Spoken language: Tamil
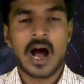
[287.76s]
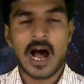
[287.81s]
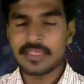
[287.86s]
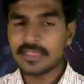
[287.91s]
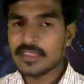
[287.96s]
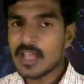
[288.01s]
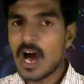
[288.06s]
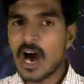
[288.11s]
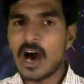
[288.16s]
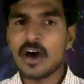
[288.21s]

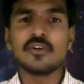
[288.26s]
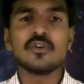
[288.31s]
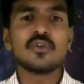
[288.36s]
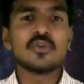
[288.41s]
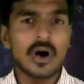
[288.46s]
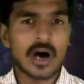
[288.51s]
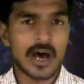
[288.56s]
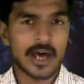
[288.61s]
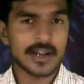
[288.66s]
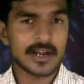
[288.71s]
அந்த ஆறு
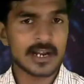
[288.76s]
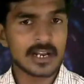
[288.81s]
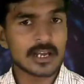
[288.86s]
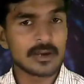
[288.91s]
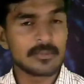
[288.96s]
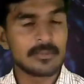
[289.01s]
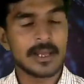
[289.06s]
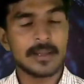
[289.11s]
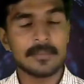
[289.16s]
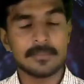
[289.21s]

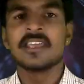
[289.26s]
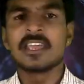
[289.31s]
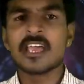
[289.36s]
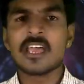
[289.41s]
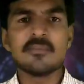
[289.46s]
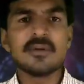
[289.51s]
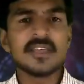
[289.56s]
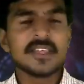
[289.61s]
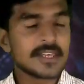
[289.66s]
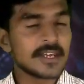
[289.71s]
அறைகளுக்குமே
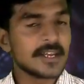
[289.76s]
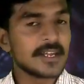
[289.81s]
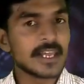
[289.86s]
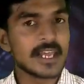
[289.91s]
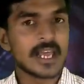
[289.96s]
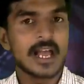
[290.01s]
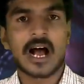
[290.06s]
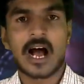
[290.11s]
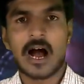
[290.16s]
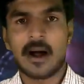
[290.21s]
ஏபிசிடி
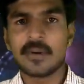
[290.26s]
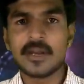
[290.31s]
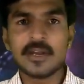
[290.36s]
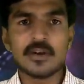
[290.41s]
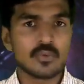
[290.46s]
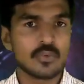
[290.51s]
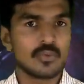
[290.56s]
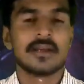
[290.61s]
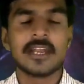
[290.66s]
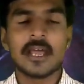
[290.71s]

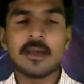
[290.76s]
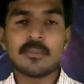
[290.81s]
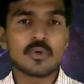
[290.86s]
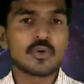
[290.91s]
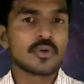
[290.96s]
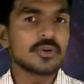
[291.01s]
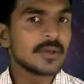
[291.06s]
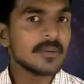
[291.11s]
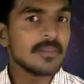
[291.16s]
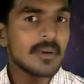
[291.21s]
அப்படின்னு நேம்
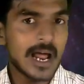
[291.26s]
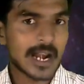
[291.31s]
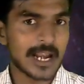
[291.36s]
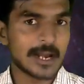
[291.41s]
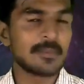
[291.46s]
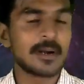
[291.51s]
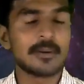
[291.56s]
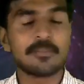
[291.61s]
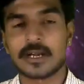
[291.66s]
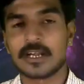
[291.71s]
கொடுத்து
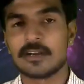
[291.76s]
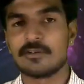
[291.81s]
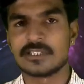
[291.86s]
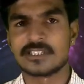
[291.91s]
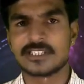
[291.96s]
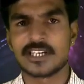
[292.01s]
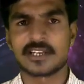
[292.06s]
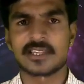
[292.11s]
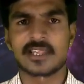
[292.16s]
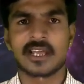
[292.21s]
அலைன்மெண்ட் பண்ணி
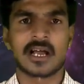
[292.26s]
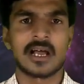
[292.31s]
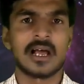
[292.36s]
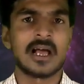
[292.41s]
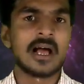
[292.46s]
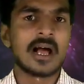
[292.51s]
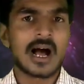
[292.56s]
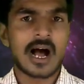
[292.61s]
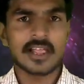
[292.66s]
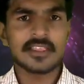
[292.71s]
வச்சிருந்தாங்க
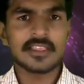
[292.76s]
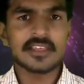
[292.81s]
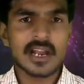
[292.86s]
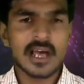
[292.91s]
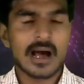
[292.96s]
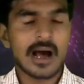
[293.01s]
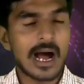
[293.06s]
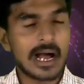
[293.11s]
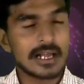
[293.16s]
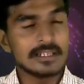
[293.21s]

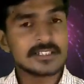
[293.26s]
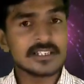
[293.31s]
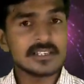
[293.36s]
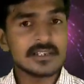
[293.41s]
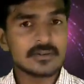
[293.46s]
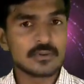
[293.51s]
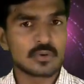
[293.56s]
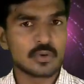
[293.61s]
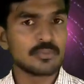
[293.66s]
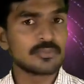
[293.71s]
அதுல அஞ்சு
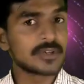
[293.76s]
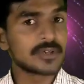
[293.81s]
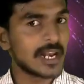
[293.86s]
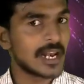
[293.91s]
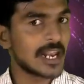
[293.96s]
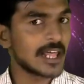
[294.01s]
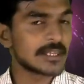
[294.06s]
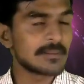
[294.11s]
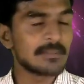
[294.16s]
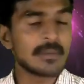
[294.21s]
ரூம்ஸ்
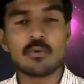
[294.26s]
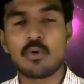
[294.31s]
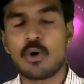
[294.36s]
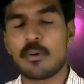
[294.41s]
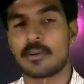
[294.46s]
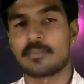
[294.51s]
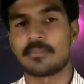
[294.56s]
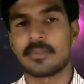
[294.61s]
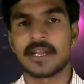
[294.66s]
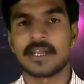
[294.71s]
எல்லாத்தையுமே
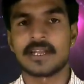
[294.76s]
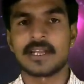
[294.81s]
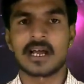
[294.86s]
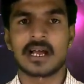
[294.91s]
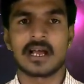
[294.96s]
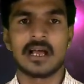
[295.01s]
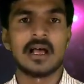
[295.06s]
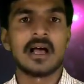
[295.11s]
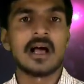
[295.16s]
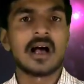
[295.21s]
ஓபன்
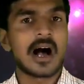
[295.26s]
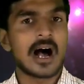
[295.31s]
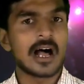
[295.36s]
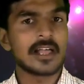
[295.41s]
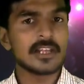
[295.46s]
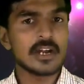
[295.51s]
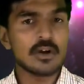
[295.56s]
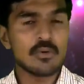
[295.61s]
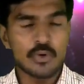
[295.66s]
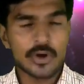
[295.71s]
பண்ணிட்டாங்க
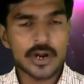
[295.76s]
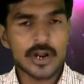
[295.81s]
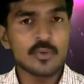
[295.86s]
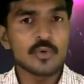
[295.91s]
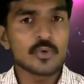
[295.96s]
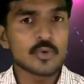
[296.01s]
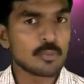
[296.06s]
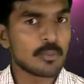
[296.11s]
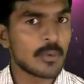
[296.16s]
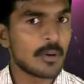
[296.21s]
அதுல ஒரே
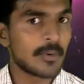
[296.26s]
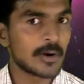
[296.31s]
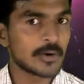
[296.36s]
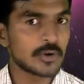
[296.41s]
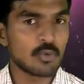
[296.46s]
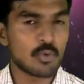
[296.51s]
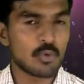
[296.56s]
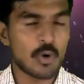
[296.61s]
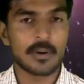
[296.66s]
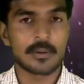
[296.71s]
ஒரு ரூமை
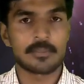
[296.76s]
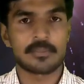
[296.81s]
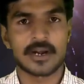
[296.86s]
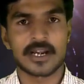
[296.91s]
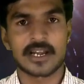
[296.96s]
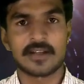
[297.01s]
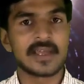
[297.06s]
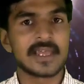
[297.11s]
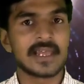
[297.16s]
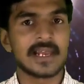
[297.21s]
மட்டும் ஓபன்
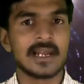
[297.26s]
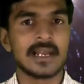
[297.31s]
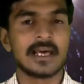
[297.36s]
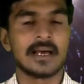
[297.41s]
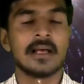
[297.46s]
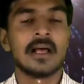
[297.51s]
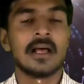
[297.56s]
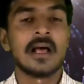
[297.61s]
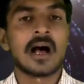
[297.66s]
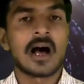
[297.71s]
பண்ணவே
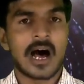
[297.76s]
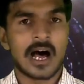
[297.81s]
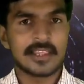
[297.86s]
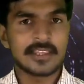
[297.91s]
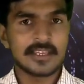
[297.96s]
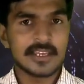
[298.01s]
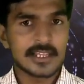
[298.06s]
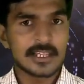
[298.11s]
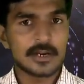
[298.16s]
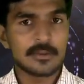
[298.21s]
இல்லை
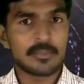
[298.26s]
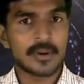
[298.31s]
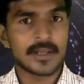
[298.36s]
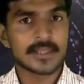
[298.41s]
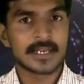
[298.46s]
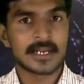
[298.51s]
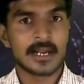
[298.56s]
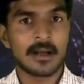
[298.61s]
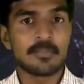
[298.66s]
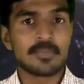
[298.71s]
அது எதுன்னு
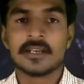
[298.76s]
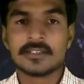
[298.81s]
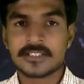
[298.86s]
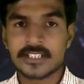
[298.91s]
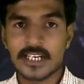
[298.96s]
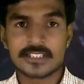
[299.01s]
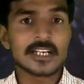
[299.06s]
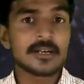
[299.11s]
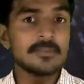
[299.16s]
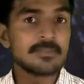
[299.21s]
பார்த்தீங்கன்னா
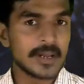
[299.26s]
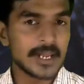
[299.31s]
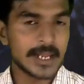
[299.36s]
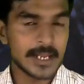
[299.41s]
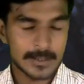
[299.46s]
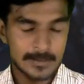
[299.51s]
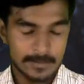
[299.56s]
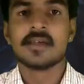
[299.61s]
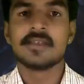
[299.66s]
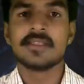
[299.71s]
செக்ஷன் பி
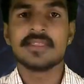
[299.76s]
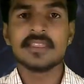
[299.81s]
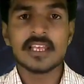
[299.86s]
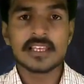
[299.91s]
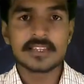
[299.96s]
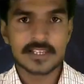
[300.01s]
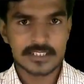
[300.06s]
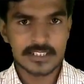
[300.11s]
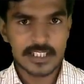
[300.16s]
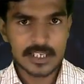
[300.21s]
இந்த
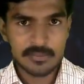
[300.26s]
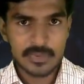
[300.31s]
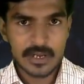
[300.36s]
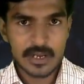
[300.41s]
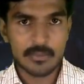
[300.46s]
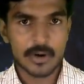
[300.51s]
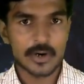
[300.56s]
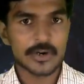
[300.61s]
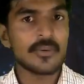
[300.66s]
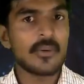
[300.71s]
செக்ஷன்
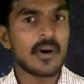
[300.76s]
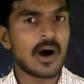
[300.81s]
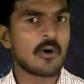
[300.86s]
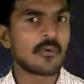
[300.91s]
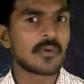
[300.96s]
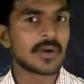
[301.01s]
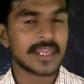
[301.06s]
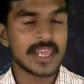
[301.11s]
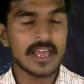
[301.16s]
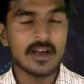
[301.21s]
பியை மட்டும்
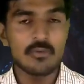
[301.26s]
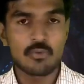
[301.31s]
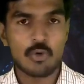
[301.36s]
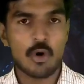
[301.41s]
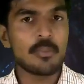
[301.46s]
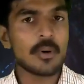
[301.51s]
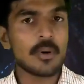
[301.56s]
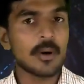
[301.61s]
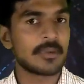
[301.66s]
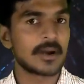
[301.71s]
அவங்க ஏன்
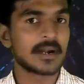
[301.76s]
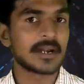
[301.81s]
ஓப்பன்